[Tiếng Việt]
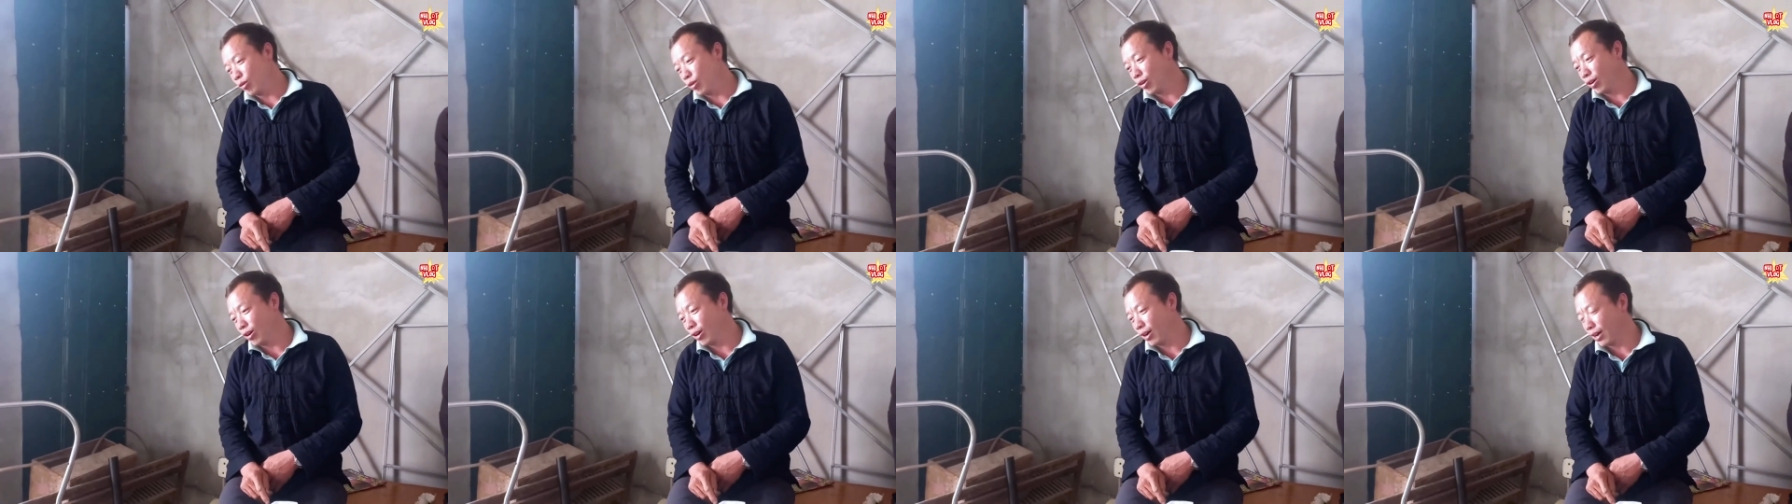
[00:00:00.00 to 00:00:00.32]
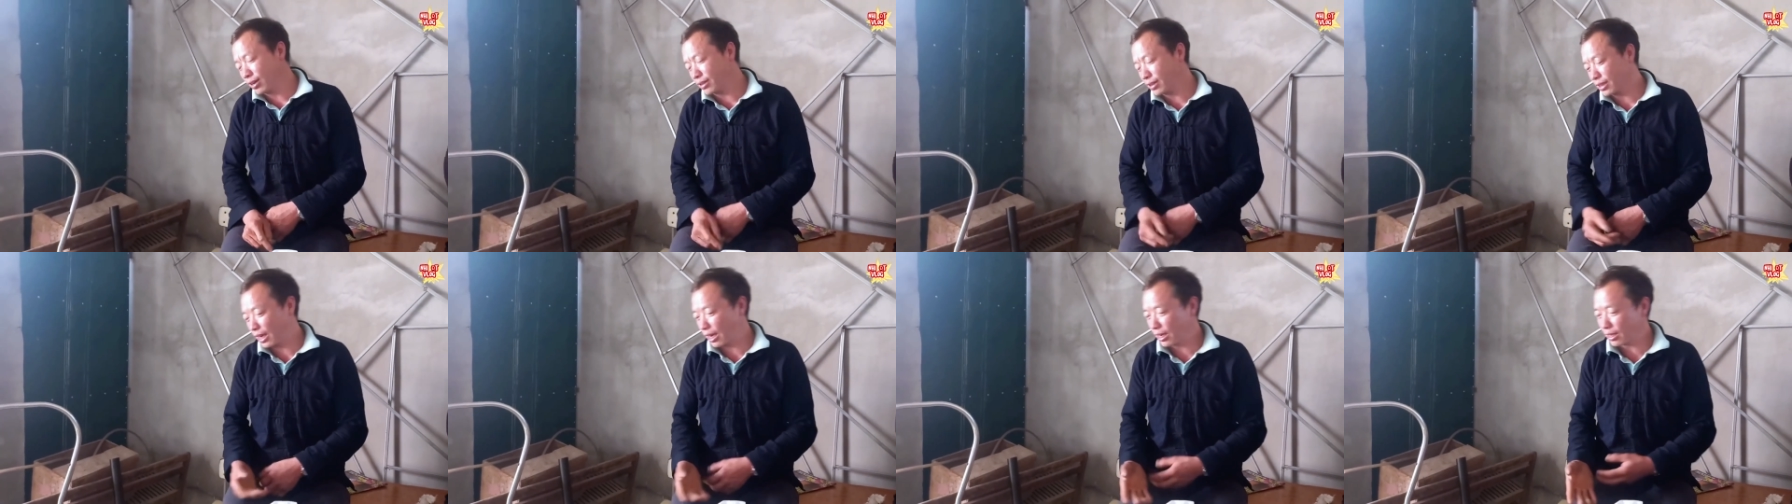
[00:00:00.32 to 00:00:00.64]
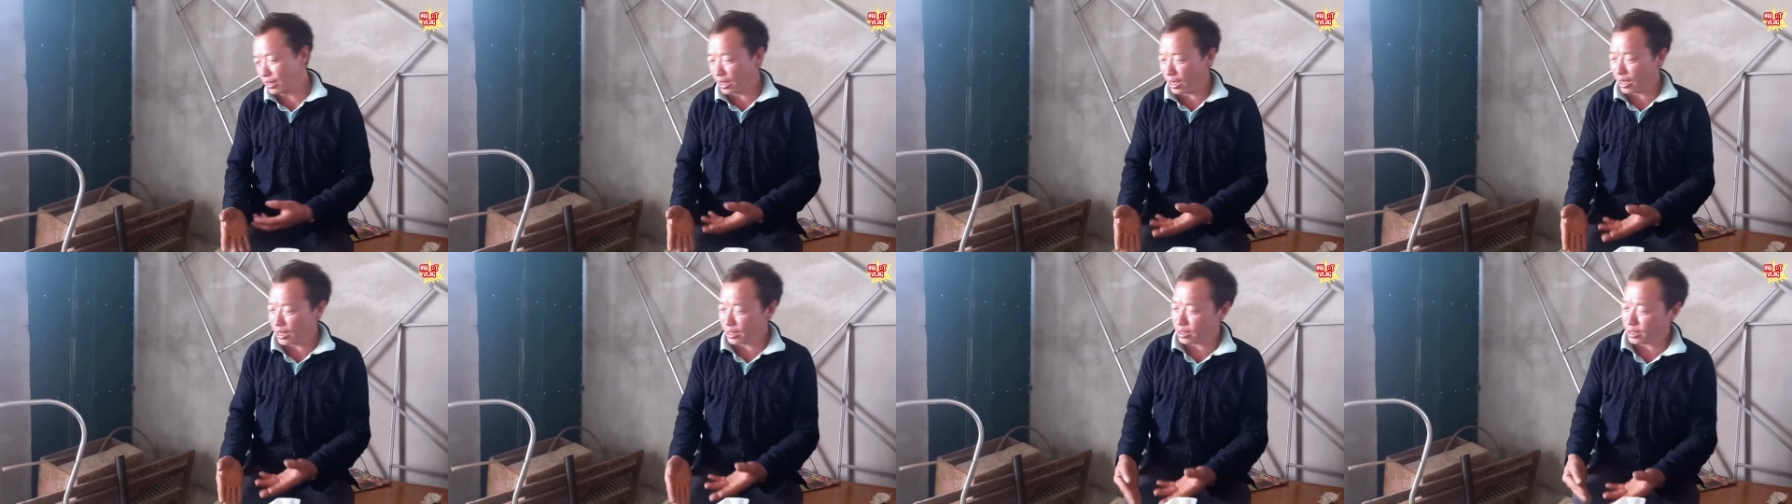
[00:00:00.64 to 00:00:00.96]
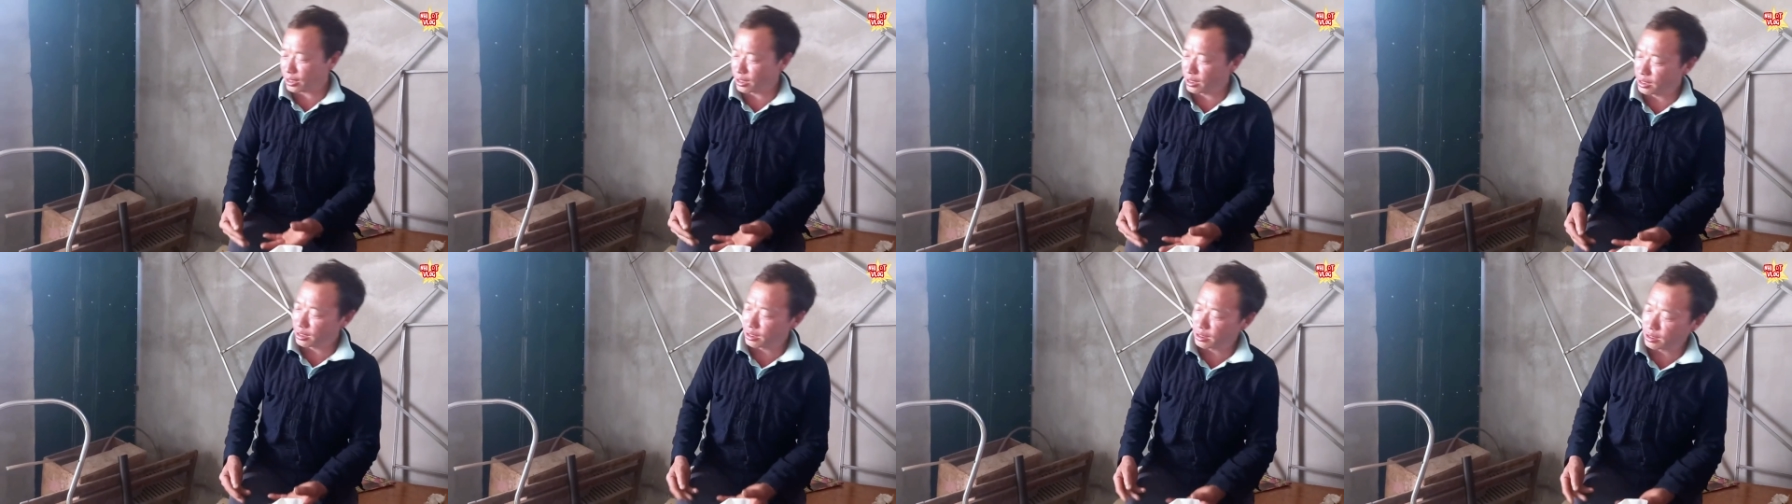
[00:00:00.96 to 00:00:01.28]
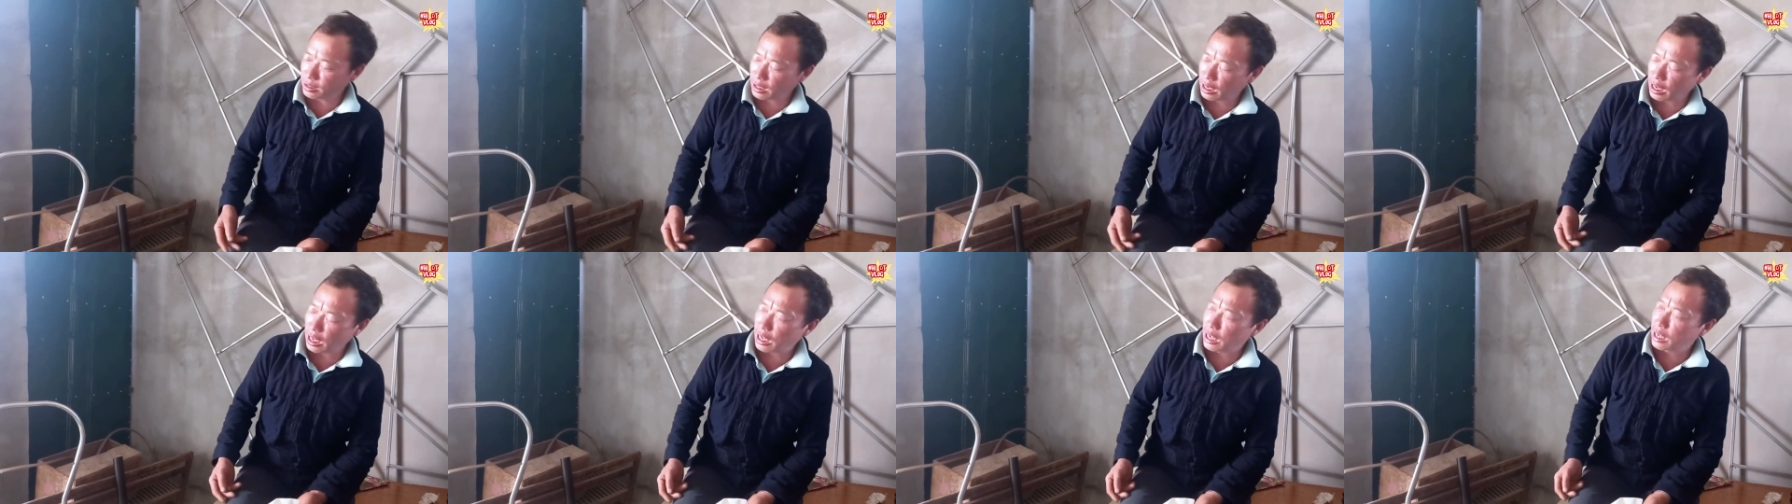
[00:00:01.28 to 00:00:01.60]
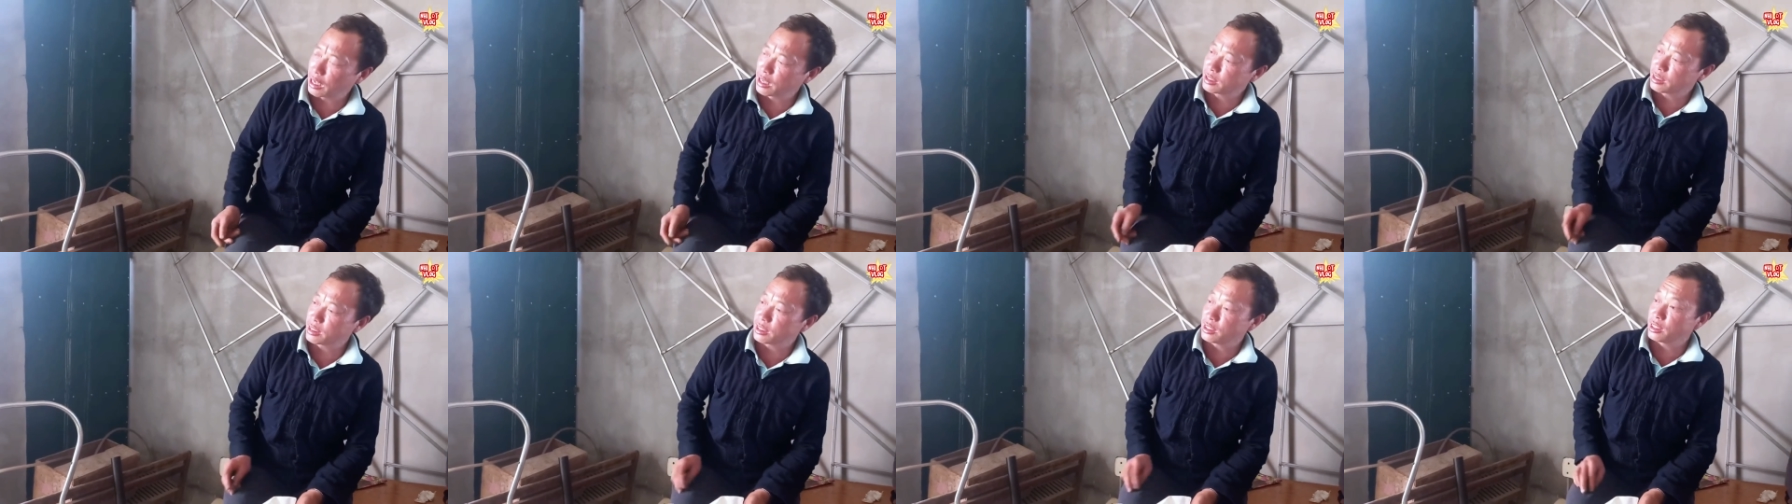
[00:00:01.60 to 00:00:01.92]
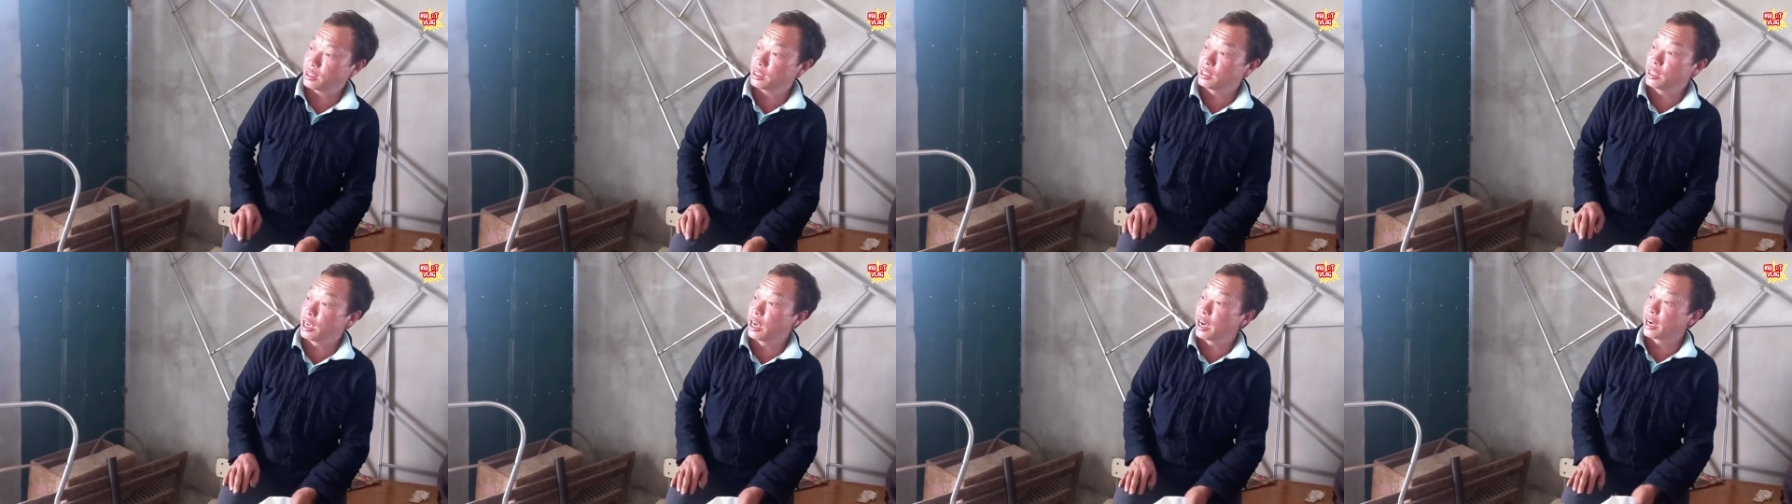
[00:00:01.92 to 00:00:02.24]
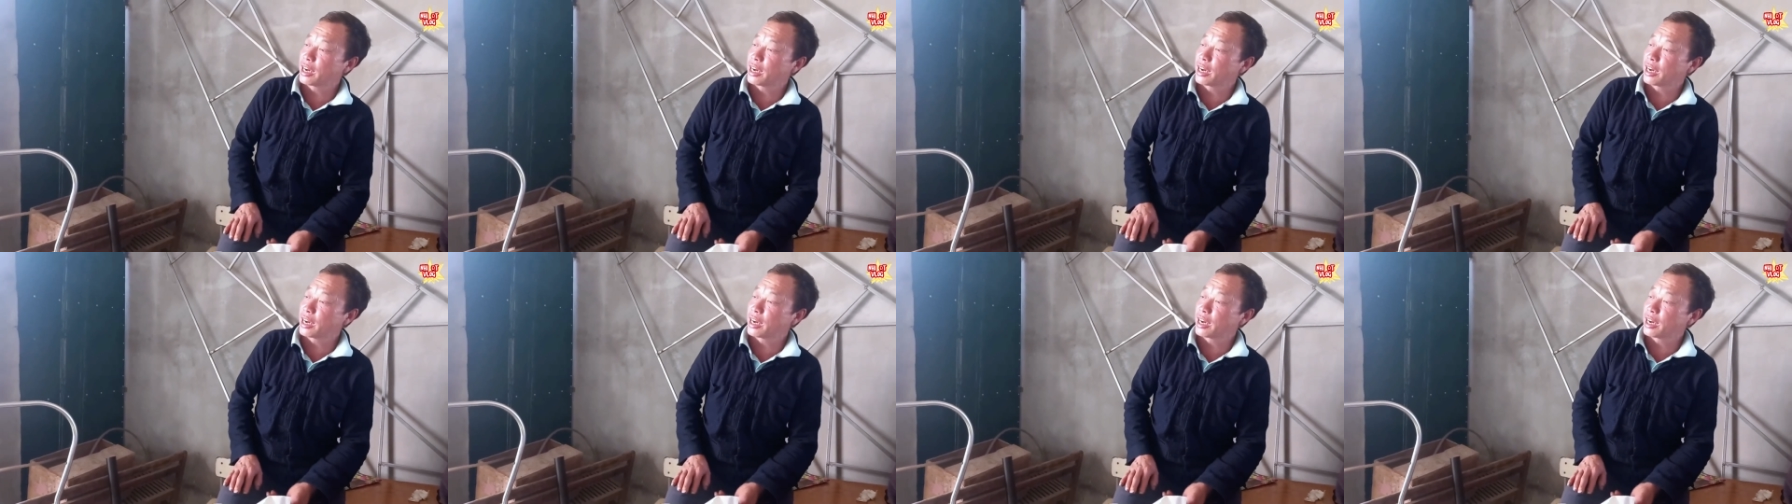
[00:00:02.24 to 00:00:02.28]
để lên khoe cho khán giả khoe cho mọi người